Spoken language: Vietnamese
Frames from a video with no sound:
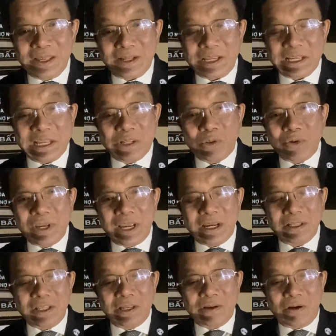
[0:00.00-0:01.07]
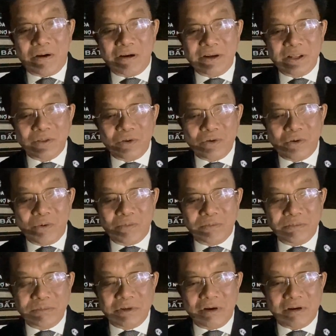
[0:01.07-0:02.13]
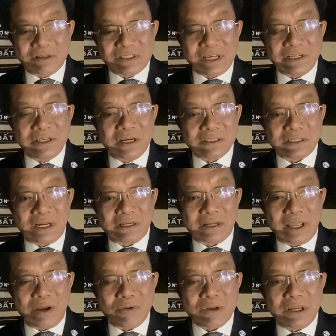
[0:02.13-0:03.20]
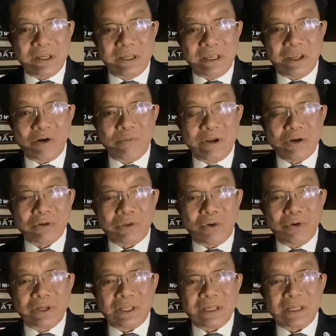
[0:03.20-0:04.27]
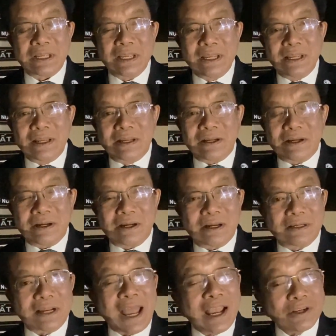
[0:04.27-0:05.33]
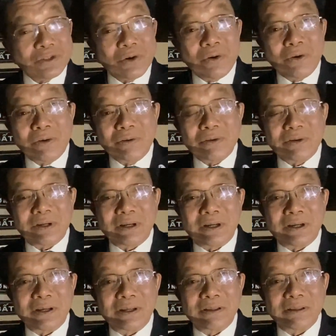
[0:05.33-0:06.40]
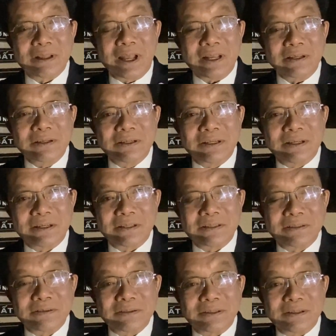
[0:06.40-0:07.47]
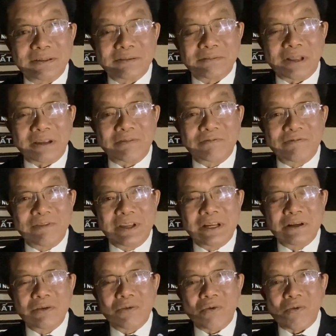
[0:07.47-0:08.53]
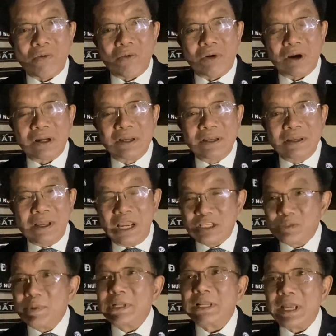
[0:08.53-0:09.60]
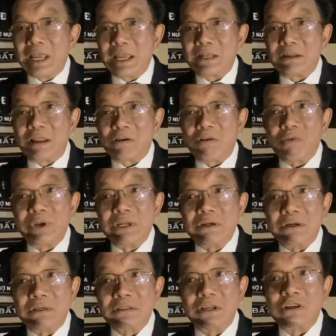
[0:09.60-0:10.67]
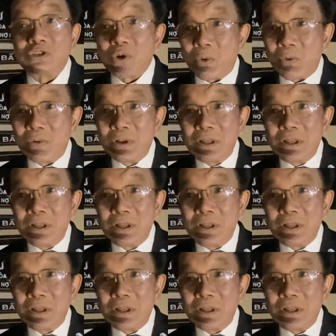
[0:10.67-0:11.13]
Thì khi tôi nghe cái tin đó thì tôi cũng có xác nhận rằng theo cái hiểu biết của tôi thì đa số các thành viên của SBTN là có khuynh hướng dân chủ